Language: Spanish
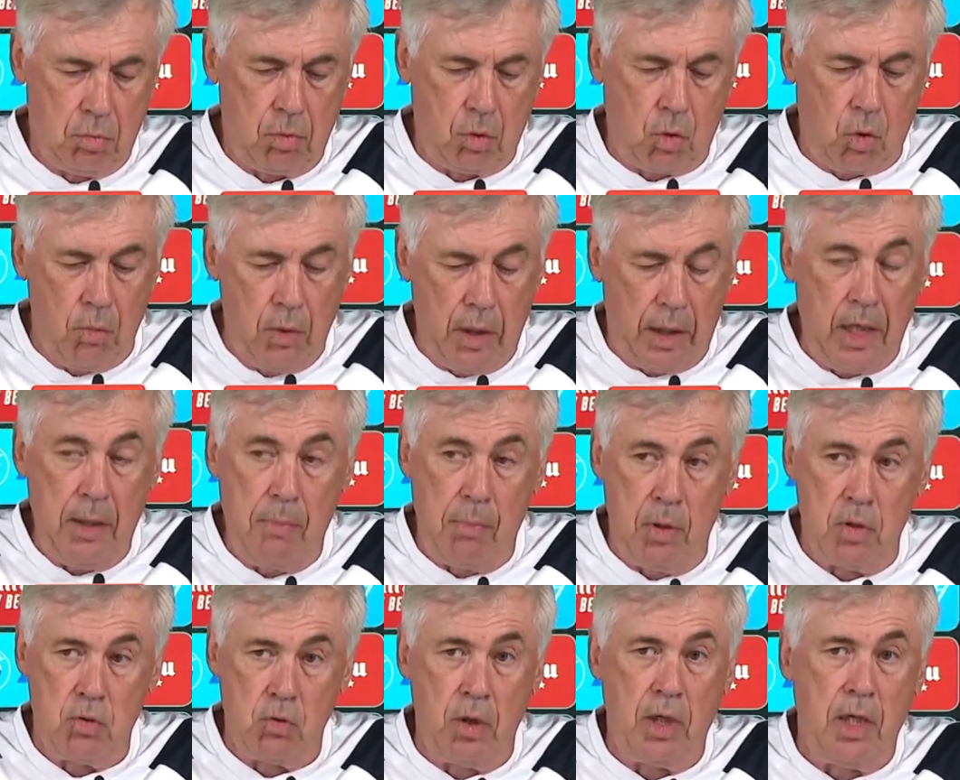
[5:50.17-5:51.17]
como equipo
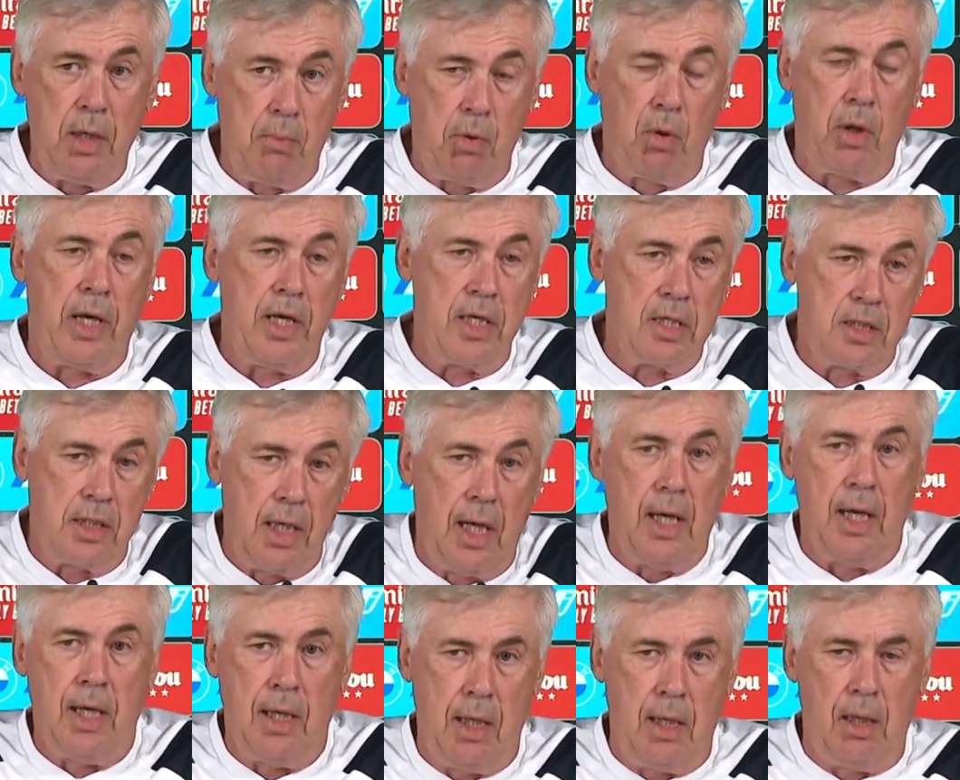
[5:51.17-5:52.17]
es un equipo que
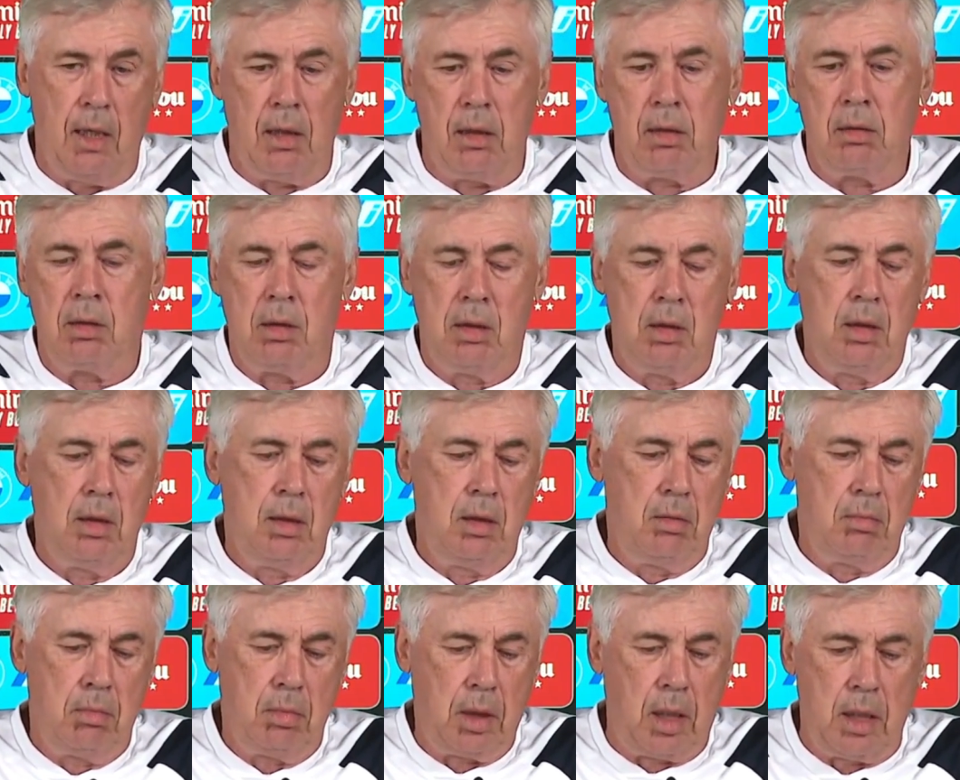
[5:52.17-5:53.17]
está
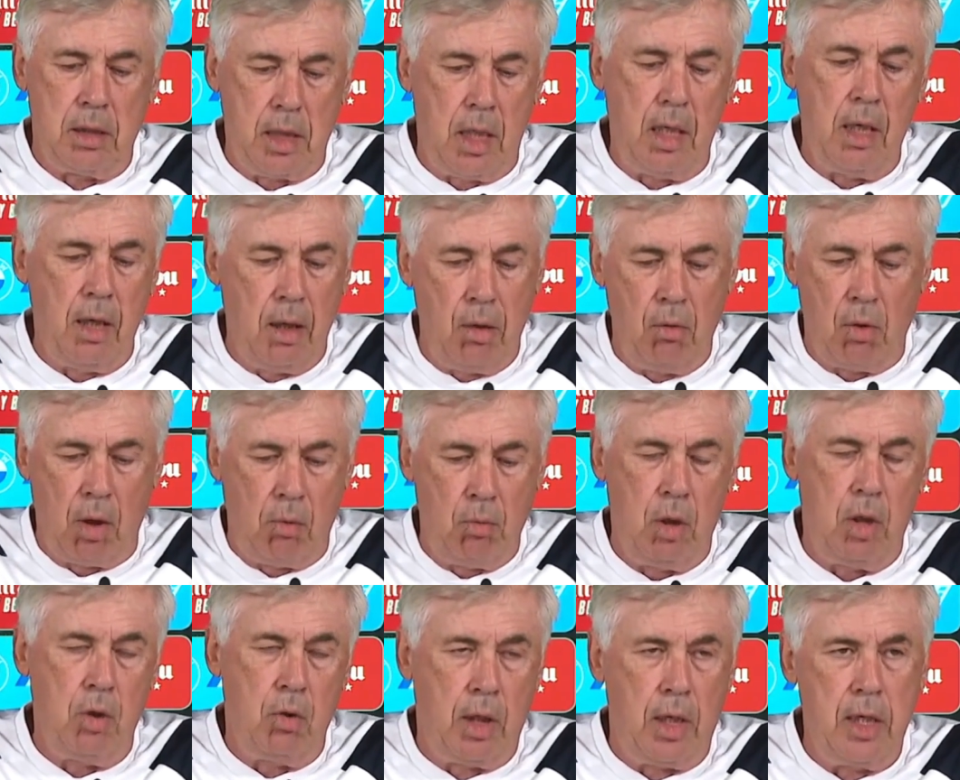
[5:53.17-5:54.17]
que tiene una
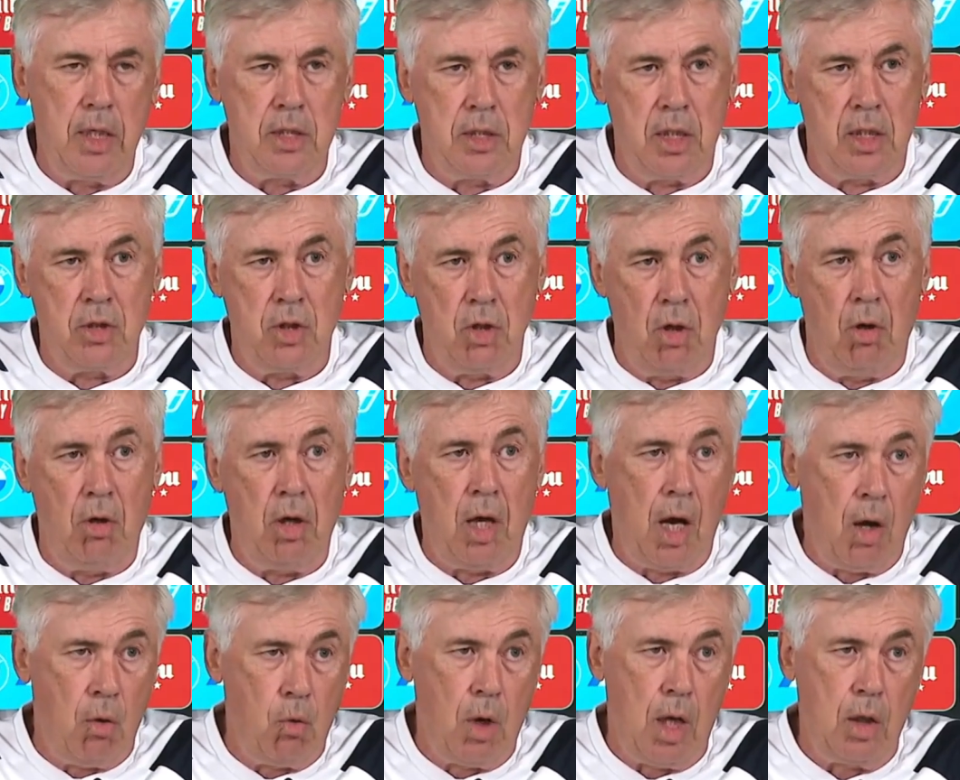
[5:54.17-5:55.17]
buena organización, ha
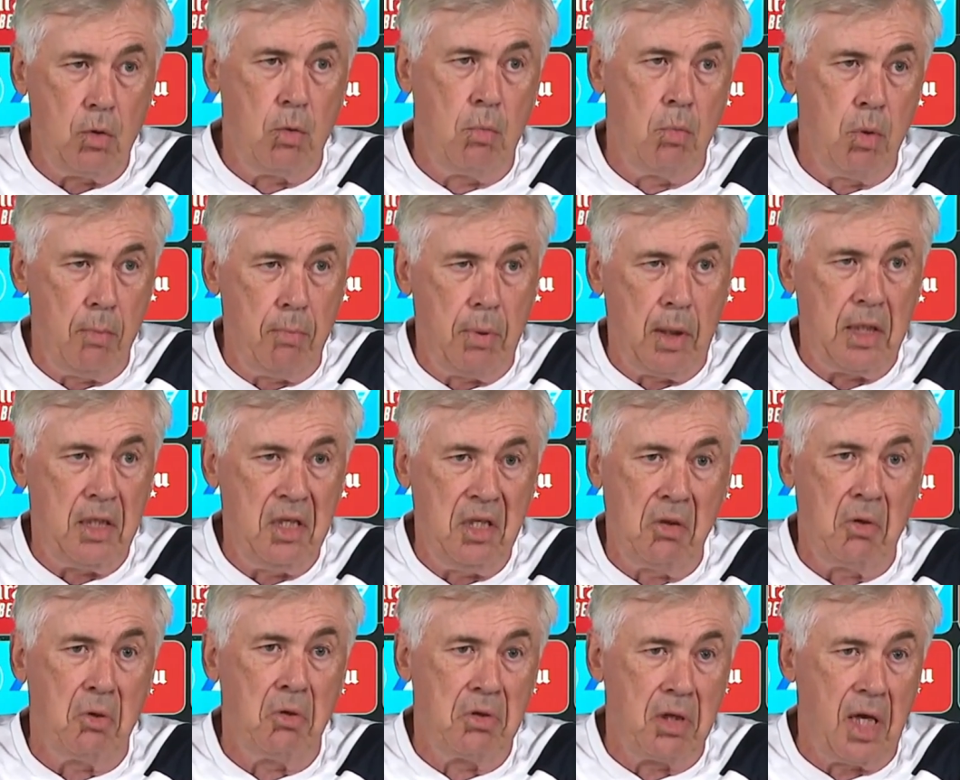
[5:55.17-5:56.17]
jugado un buen
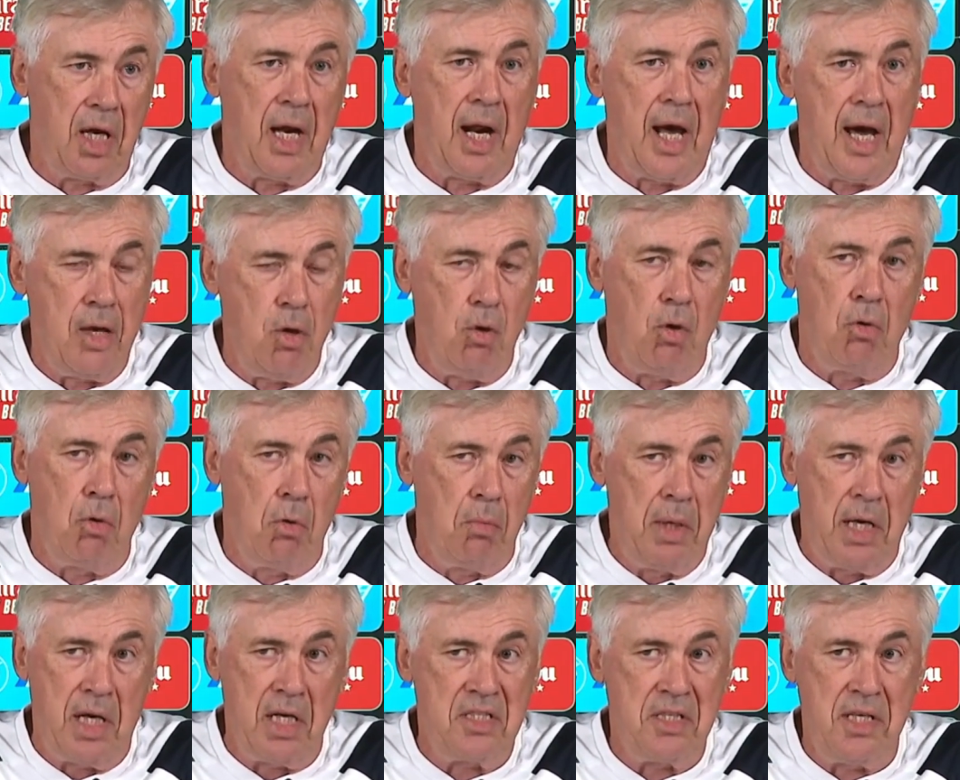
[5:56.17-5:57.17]
partido contra Rayo, no
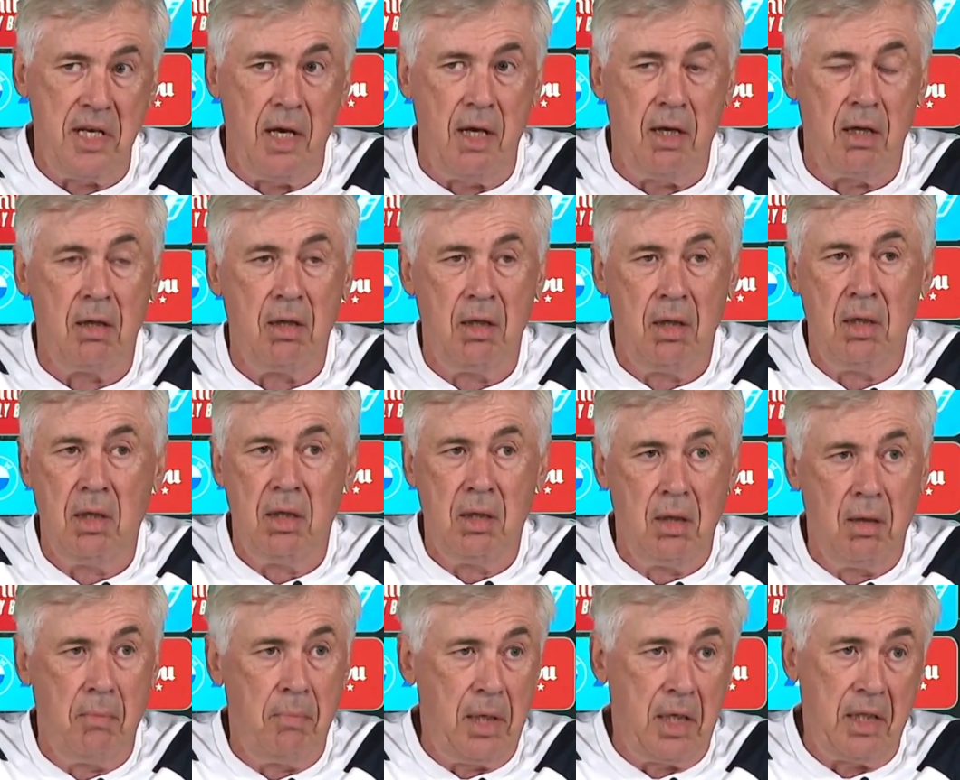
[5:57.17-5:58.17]
merecía
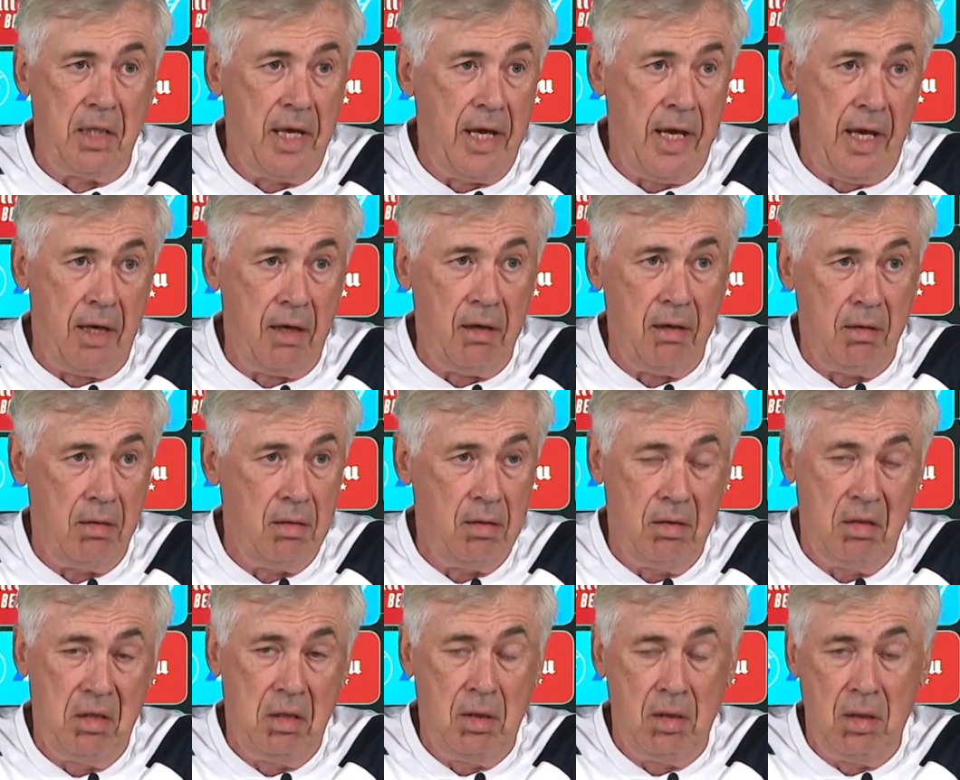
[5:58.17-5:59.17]
perder,
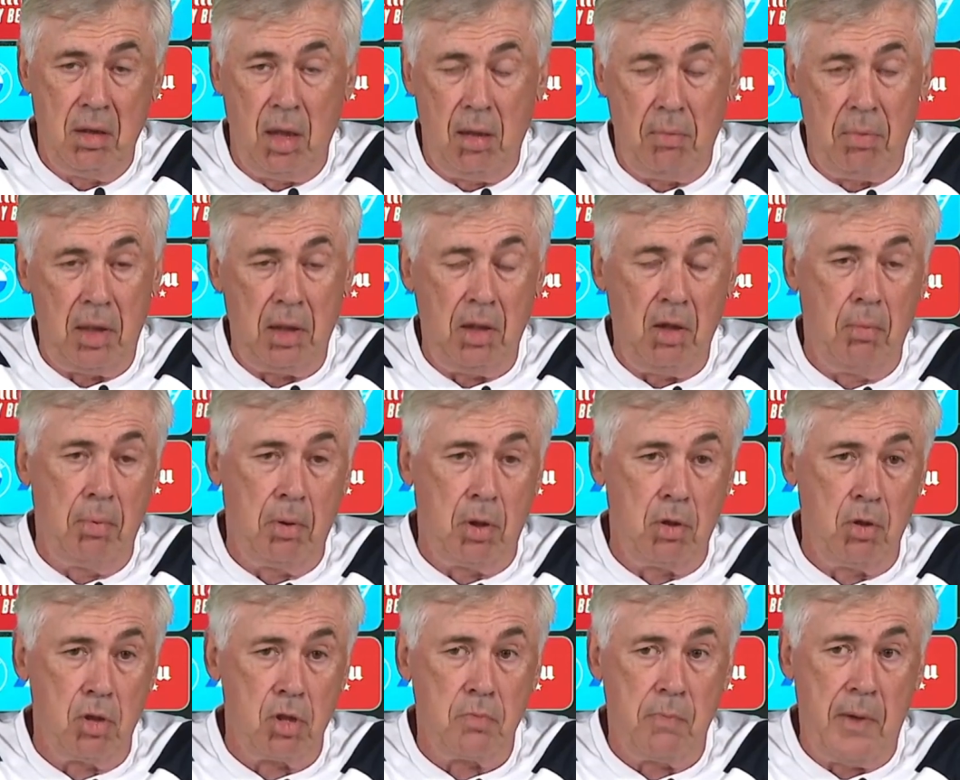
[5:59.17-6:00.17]
ha perdido por
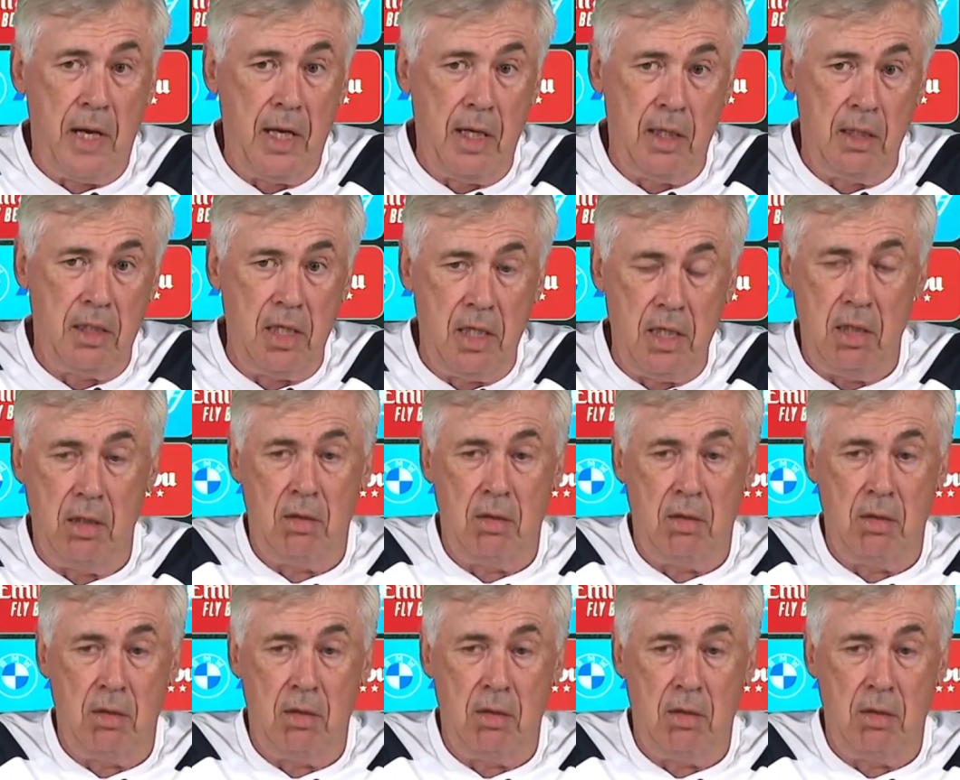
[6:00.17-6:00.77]
dos penaltis.